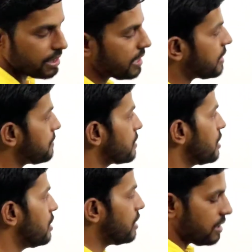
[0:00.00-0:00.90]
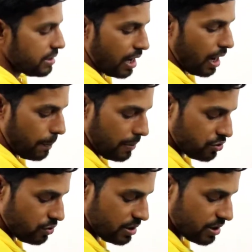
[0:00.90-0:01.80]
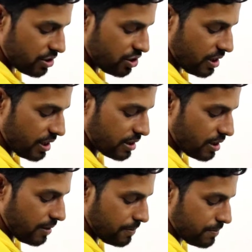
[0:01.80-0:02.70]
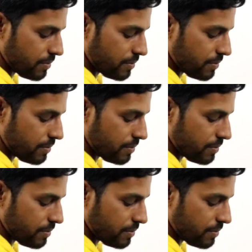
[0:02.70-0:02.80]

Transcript: ठीक है यहाँ पर जो ये जंक्शन है इसका